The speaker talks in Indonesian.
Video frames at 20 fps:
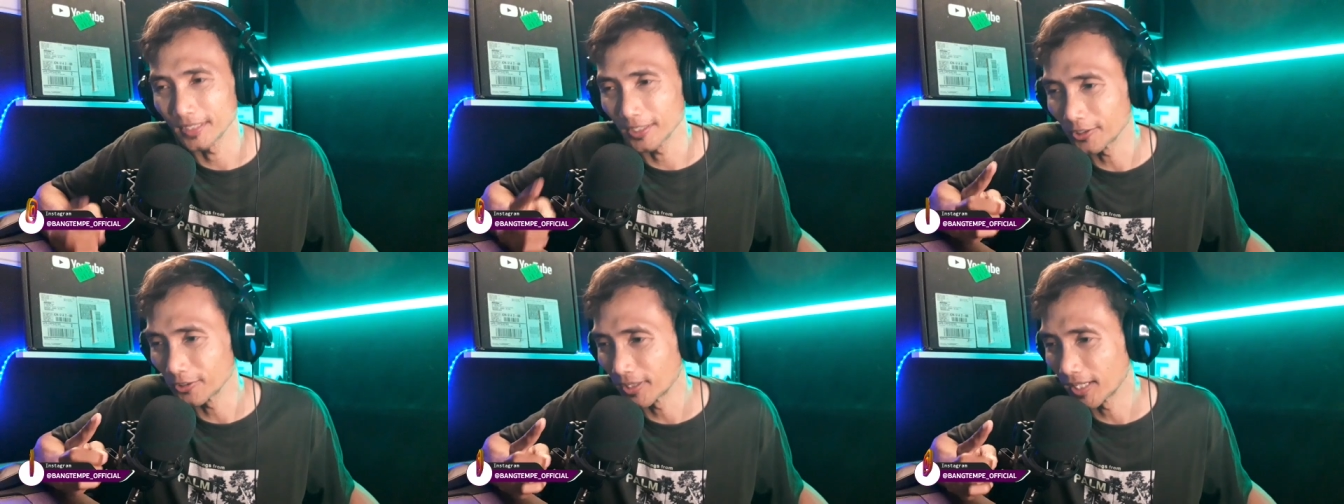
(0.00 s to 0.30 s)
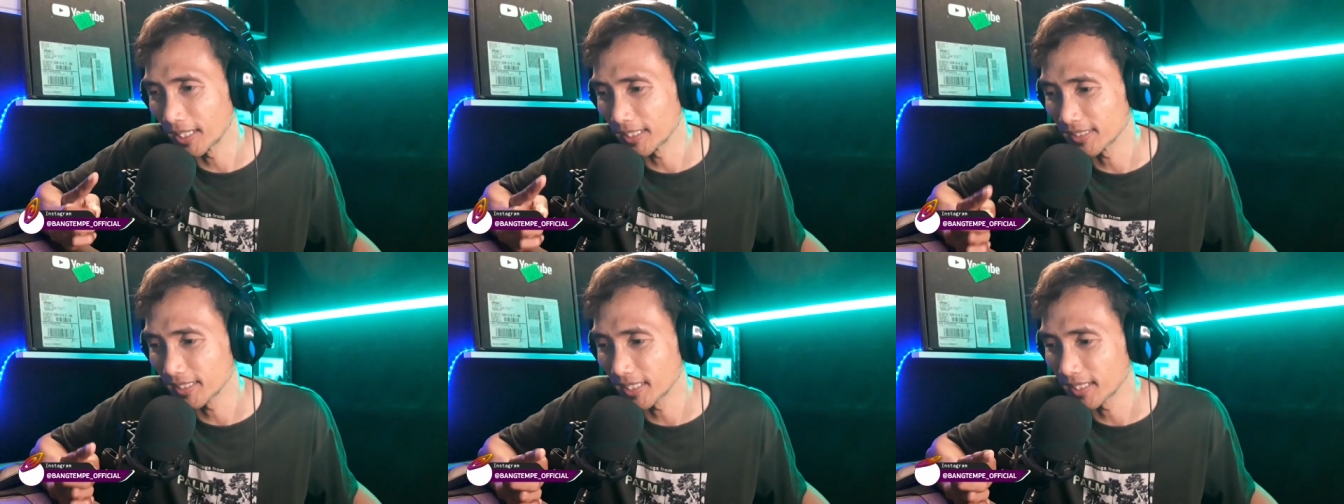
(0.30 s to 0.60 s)
itu
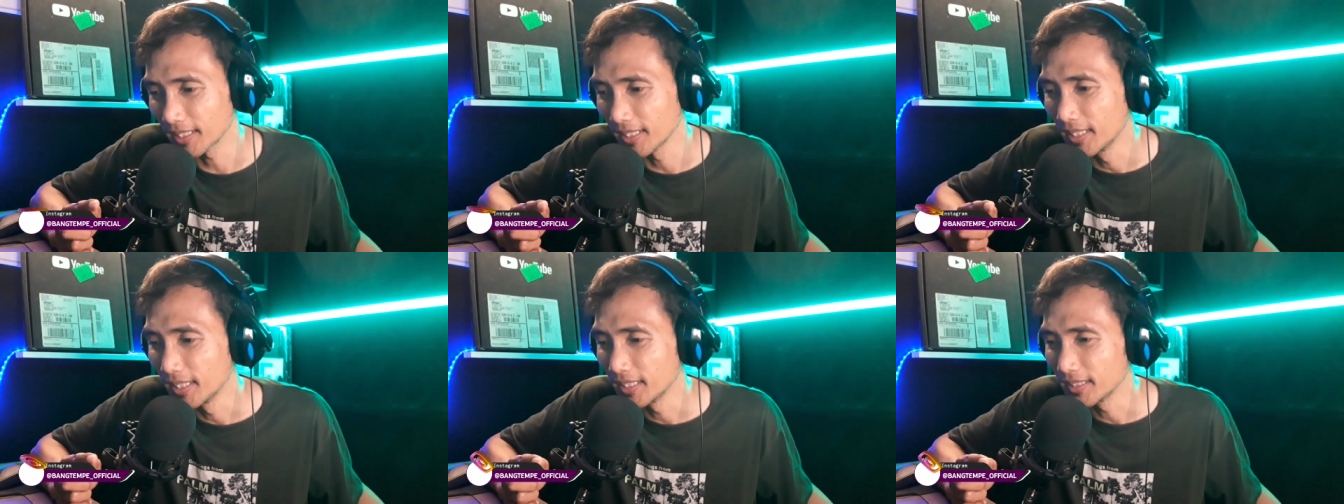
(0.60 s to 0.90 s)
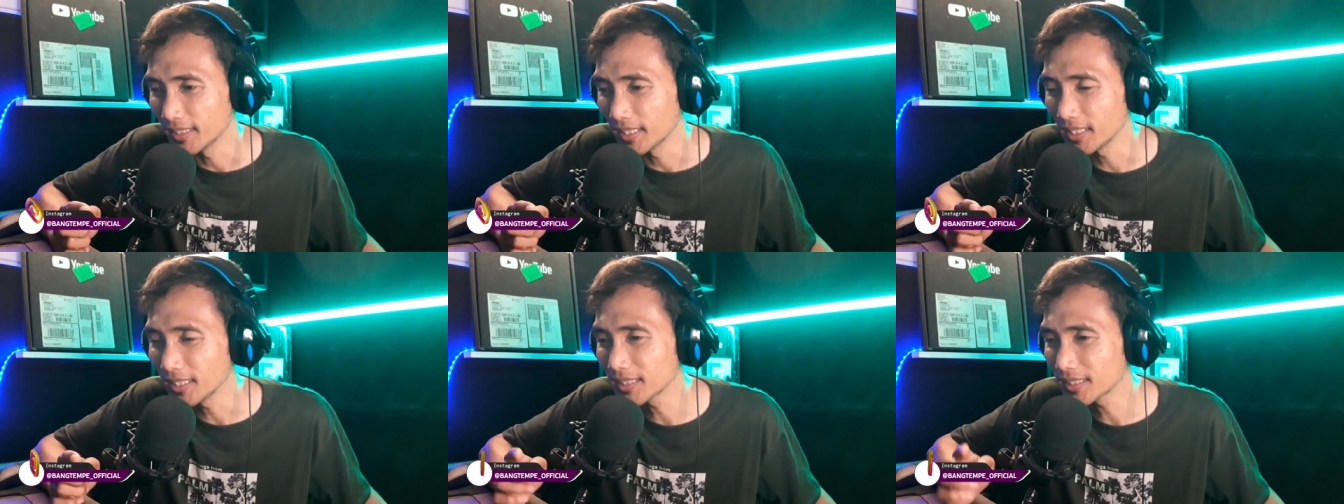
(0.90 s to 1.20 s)
guys ya.
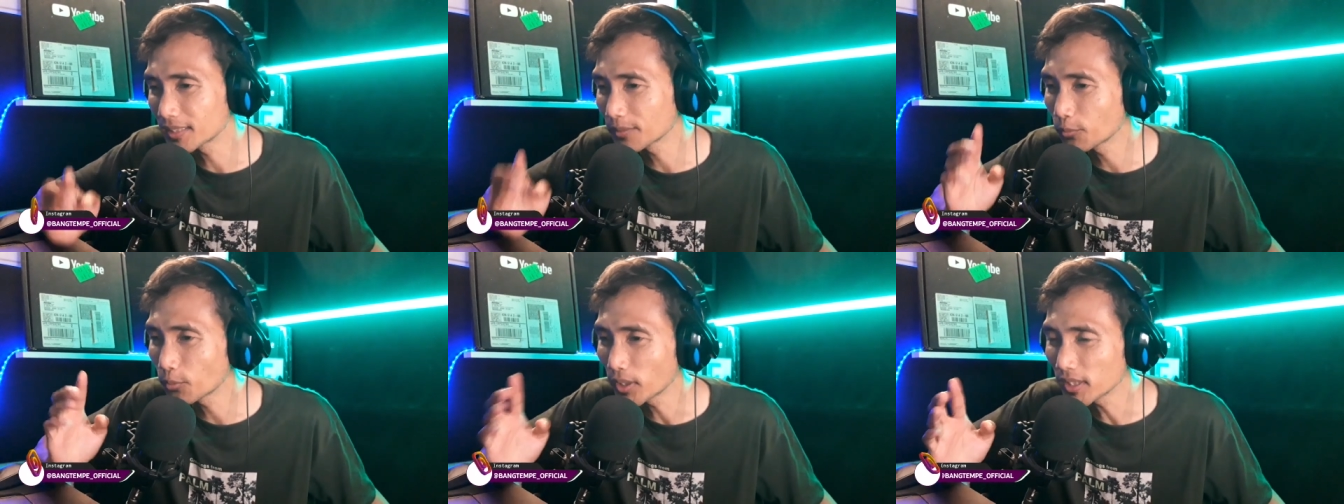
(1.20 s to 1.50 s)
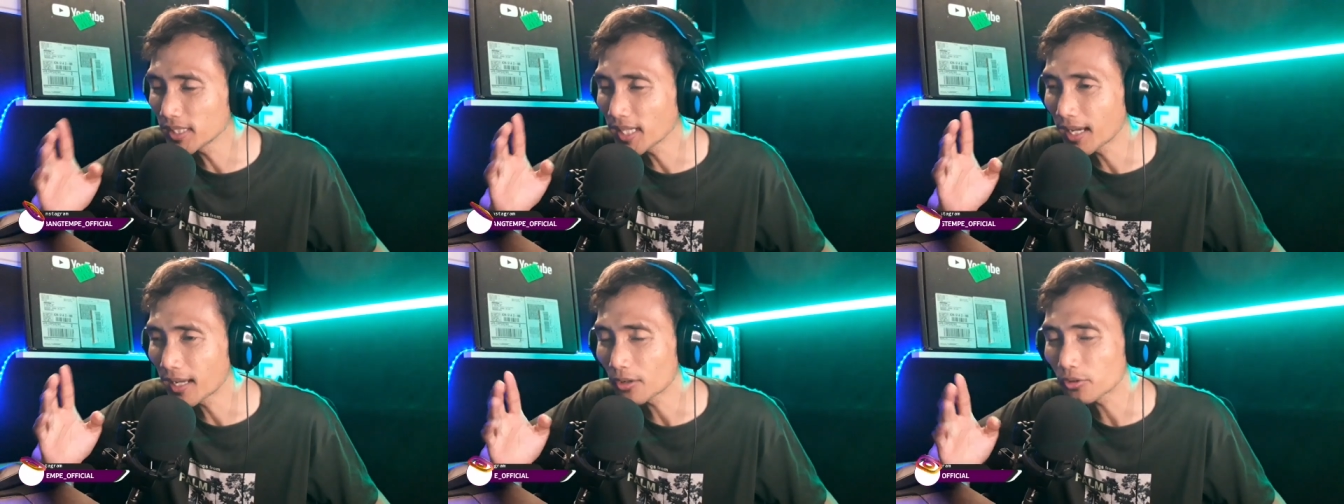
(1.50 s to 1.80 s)
Jadi
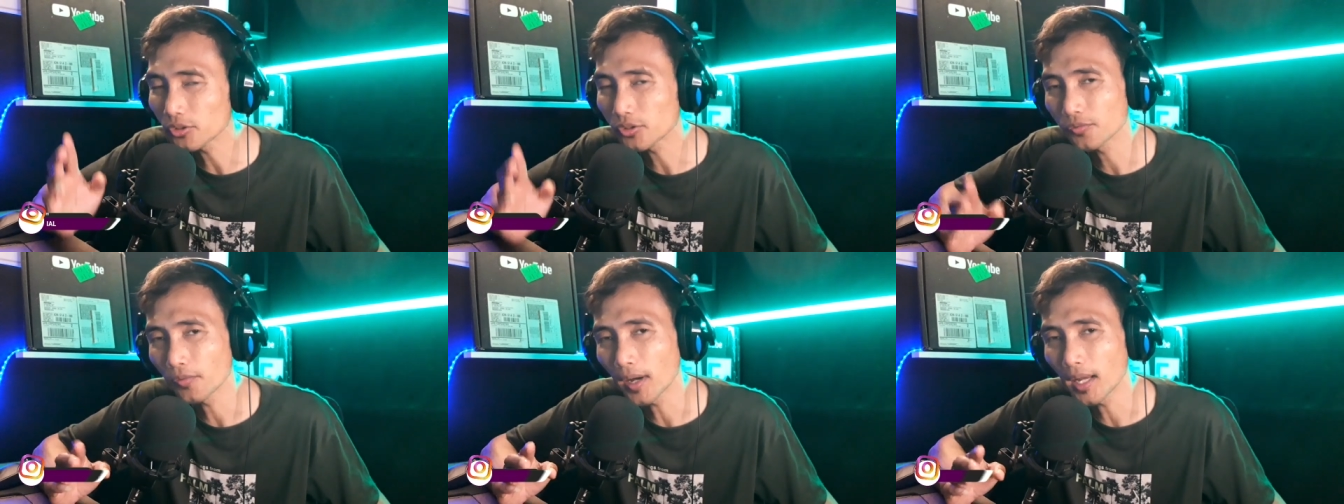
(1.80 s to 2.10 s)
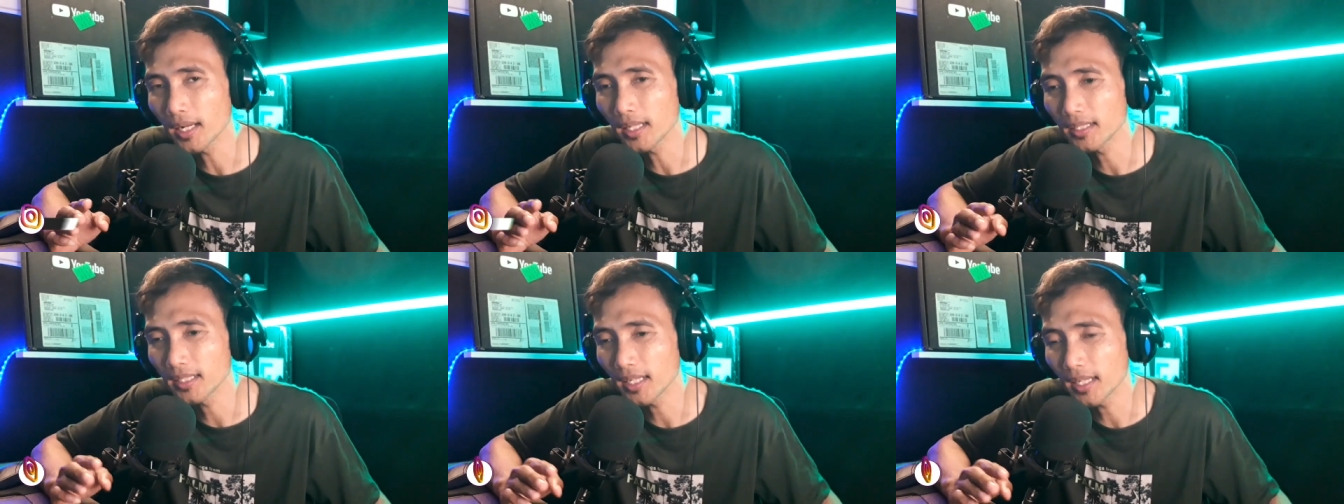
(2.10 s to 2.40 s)
semuanya harus
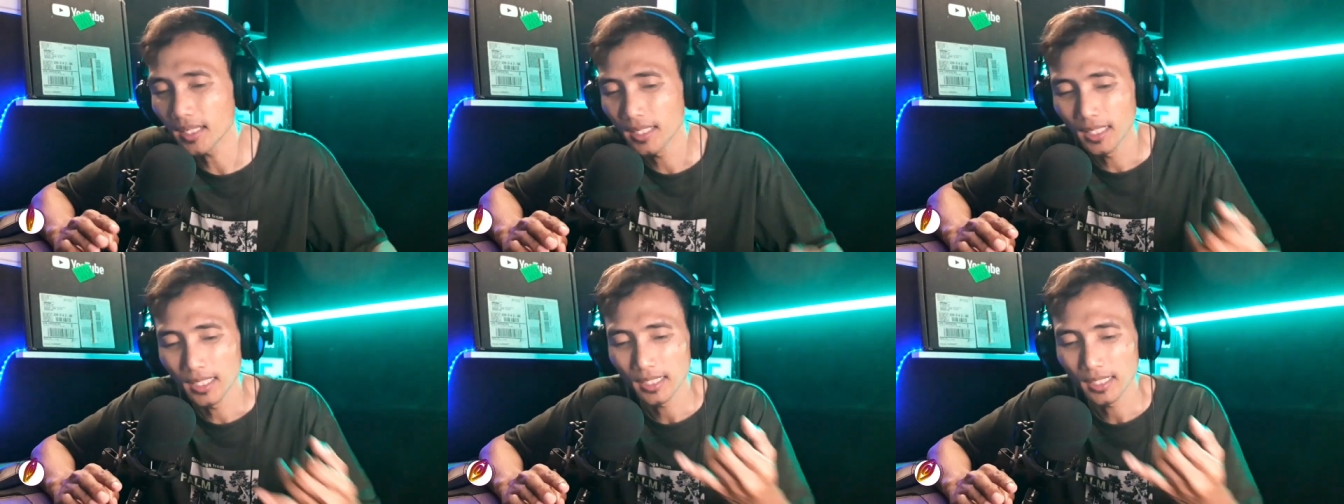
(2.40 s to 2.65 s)
valid ya.